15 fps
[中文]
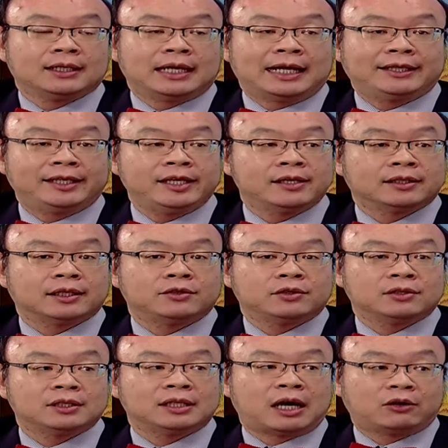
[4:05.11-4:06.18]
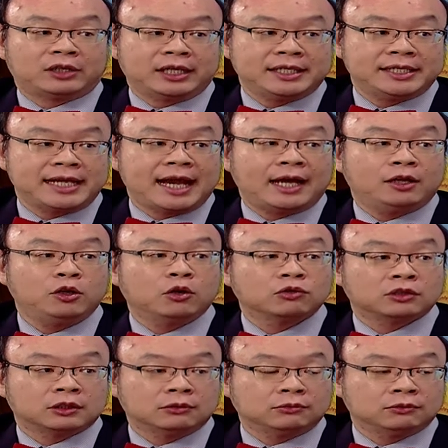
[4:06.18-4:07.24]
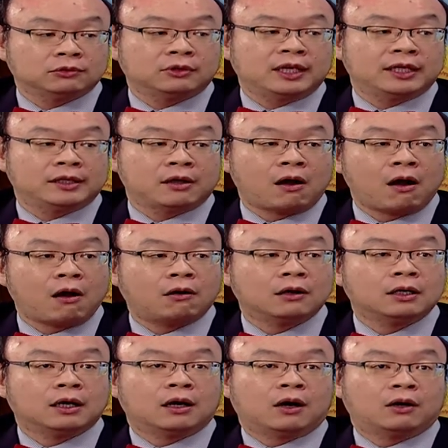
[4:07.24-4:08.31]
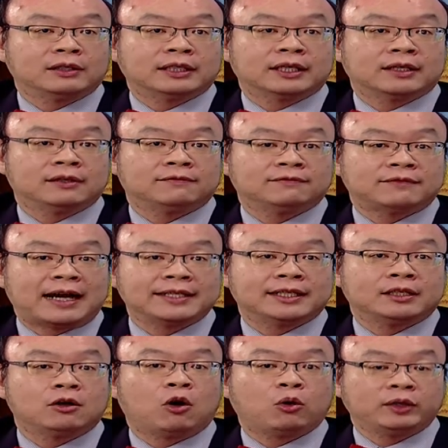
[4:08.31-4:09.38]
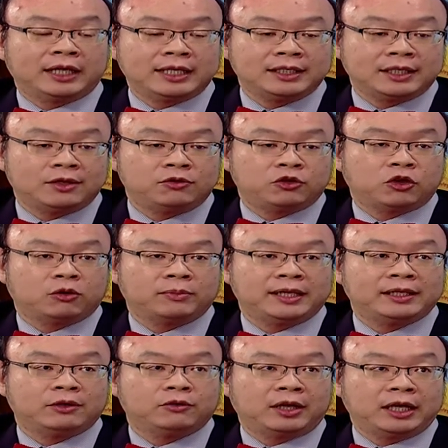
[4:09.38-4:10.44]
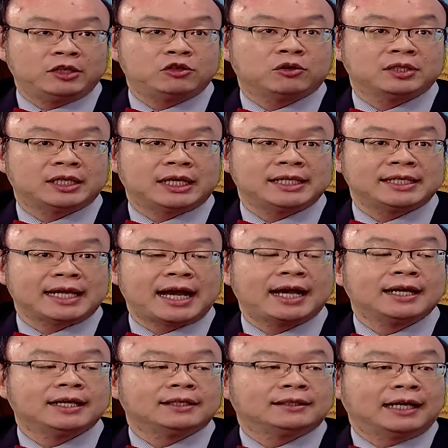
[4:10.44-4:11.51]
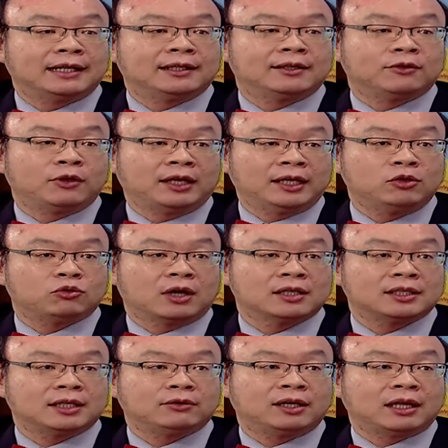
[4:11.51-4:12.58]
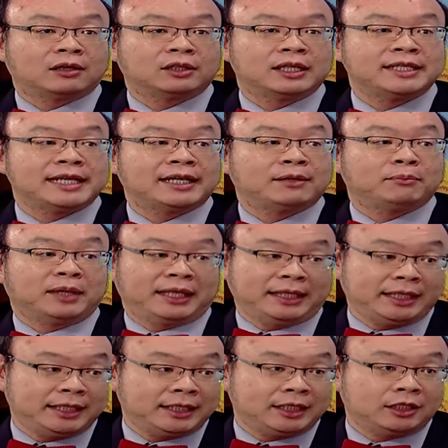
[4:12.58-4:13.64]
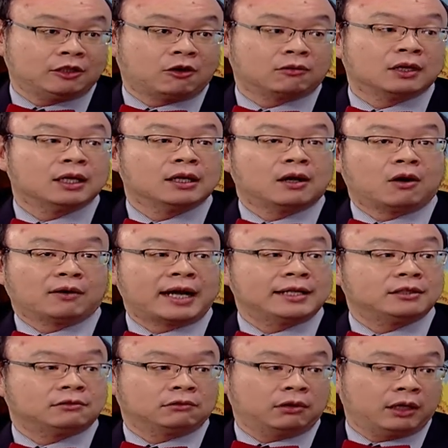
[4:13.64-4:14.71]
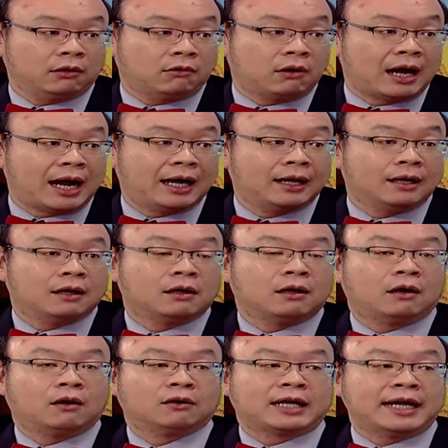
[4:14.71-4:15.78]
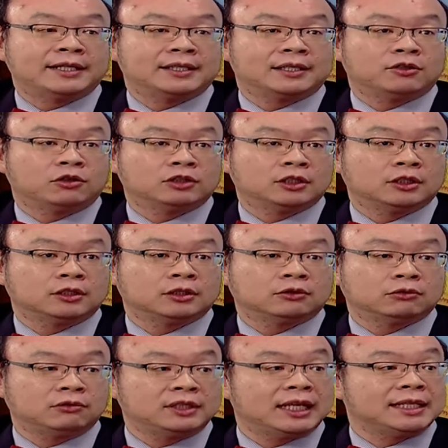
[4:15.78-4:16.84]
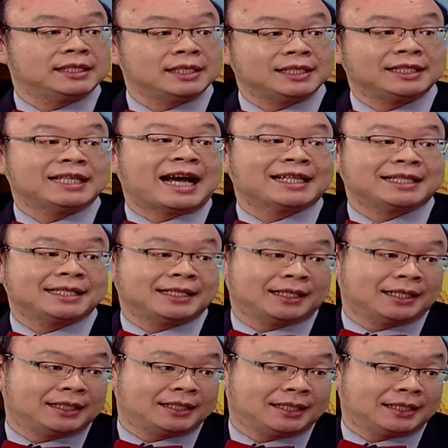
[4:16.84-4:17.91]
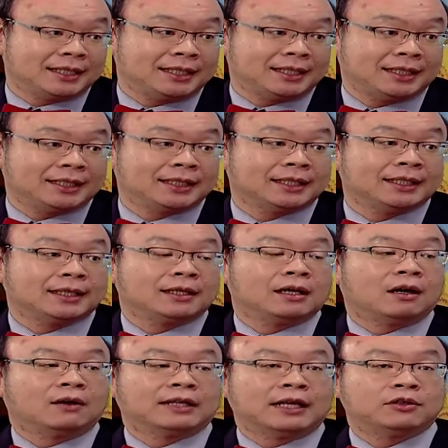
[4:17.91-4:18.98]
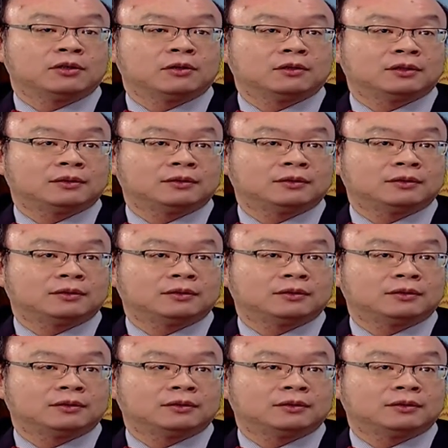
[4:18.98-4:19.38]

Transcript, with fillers: 啊，第二个就是老人家六十五岁以后，哦，这个发生后天型血友病的原因就增加。那的原因主要是因为老人家的免疫系统哦开始退化。哎，是。哦，开始就是出现自己打自己的情形。哎，是。哦，他就